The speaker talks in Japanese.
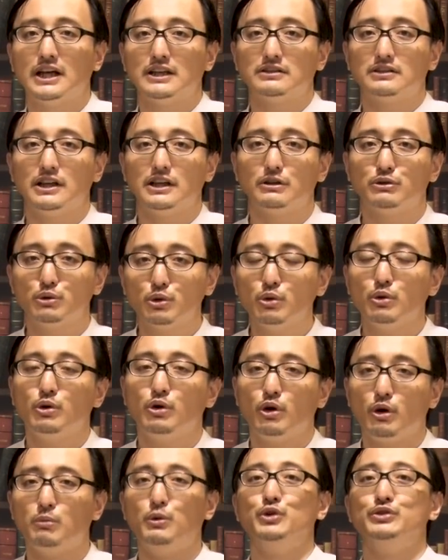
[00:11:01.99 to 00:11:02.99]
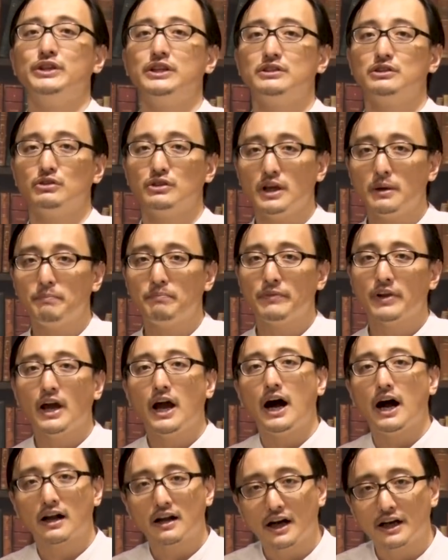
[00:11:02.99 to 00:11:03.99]
なっていくと思うんですよね。
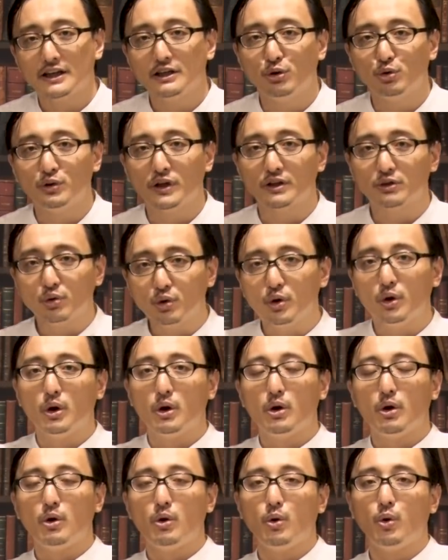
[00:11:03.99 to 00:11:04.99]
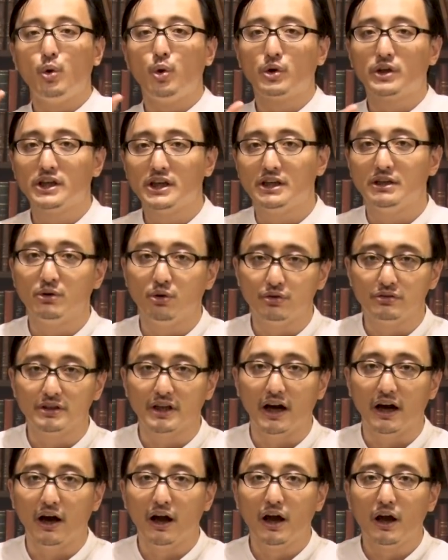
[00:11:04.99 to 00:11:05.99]
赤い女と大きい
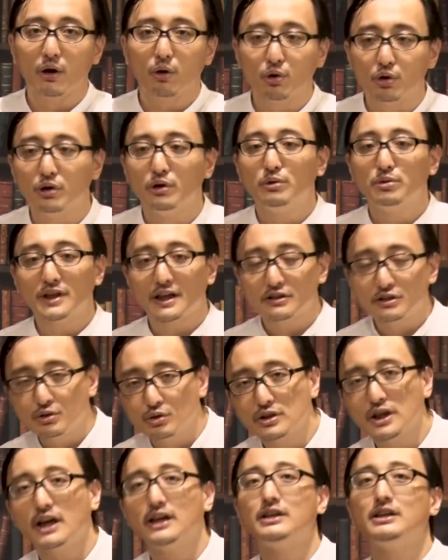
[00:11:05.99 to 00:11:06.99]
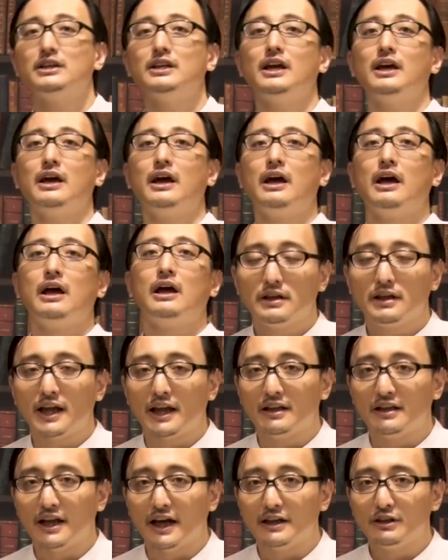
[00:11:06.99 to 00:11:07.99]
女。この2つの対比で、
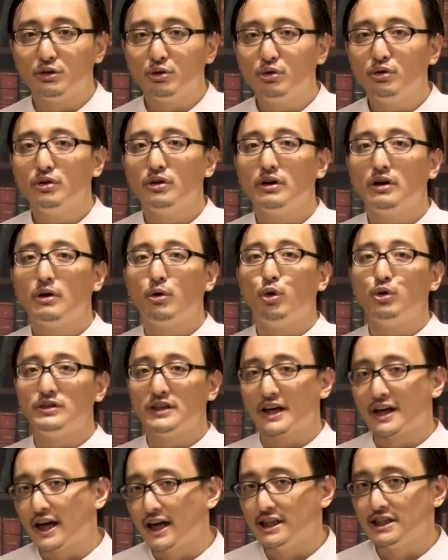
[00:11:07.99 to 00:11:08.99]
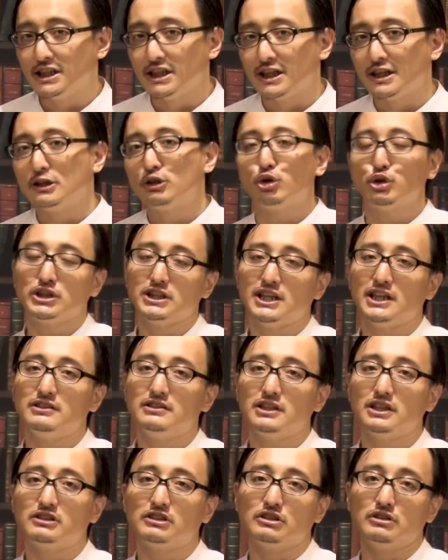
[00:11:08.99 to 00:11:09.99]
現代の女怪人、都市伝
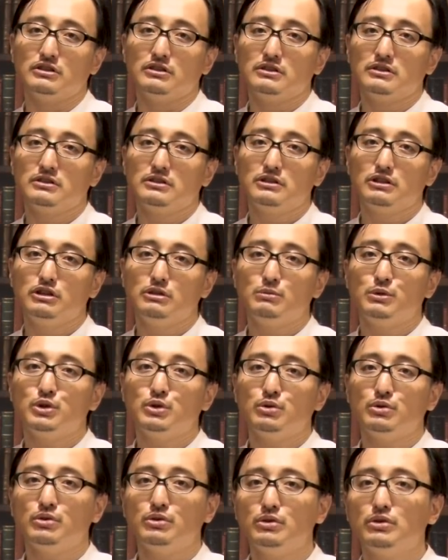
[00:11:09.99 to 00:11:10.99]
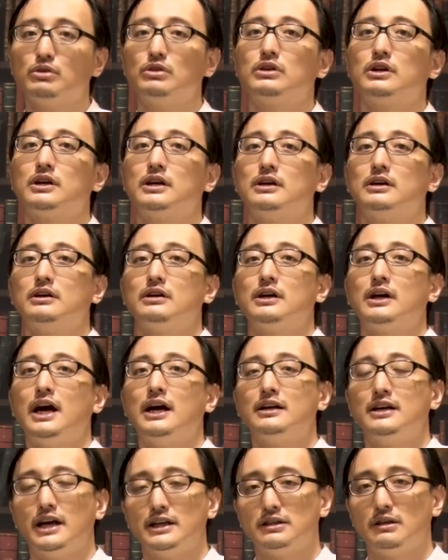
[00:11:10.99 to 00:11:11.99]
説っていうものを
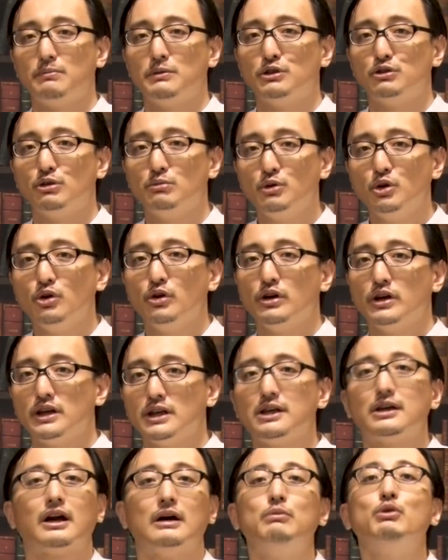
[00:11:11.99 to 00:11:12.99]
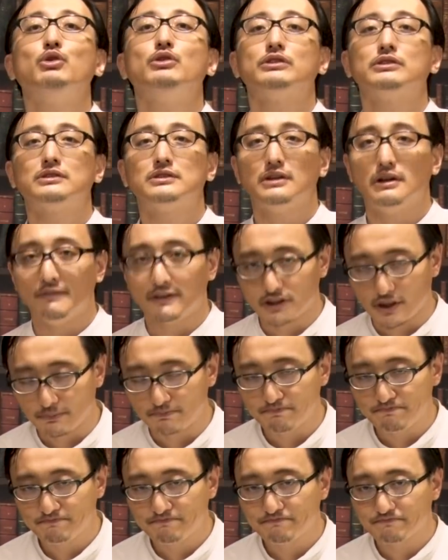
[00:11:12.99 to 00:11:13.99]
考えてみるのもいいかもしれません。
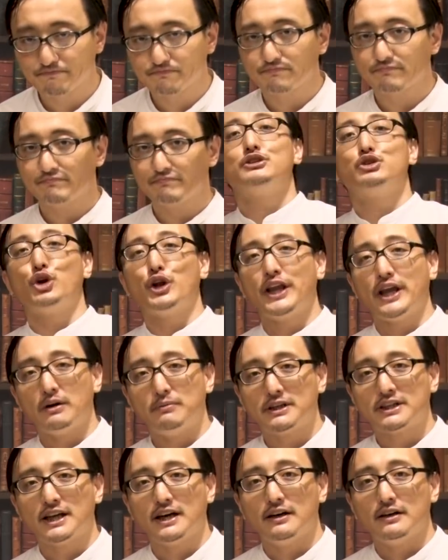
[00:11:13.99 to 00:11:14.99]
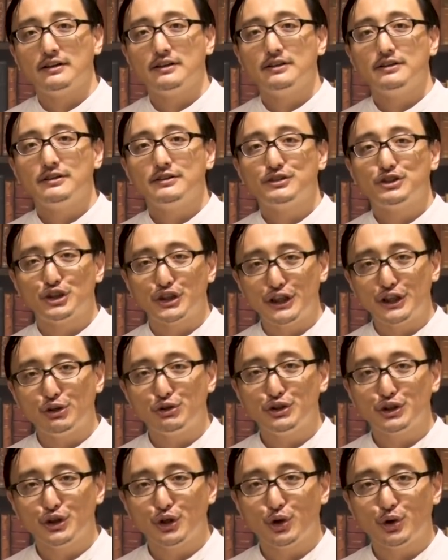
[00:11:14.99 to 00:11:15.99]
それではまた次の
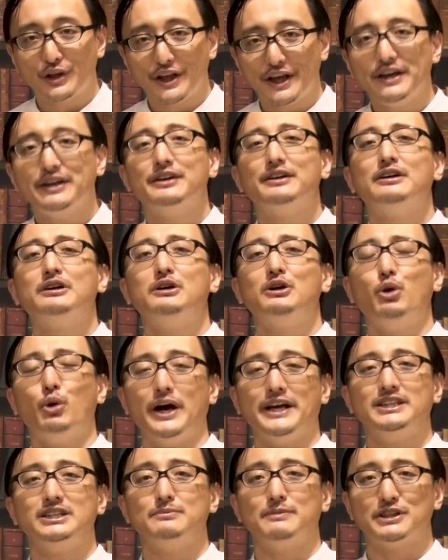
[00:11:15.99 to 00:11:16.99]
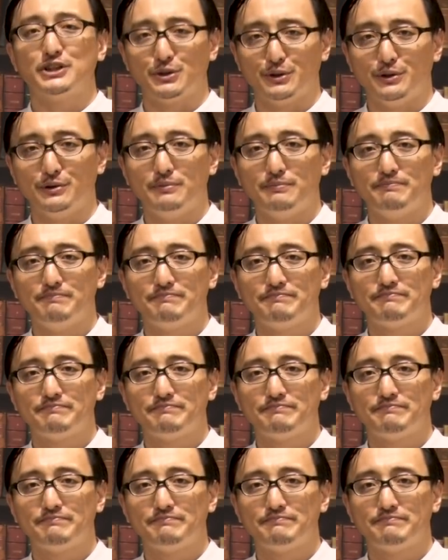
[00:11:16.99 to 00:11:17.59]
授業でお会いしましょう。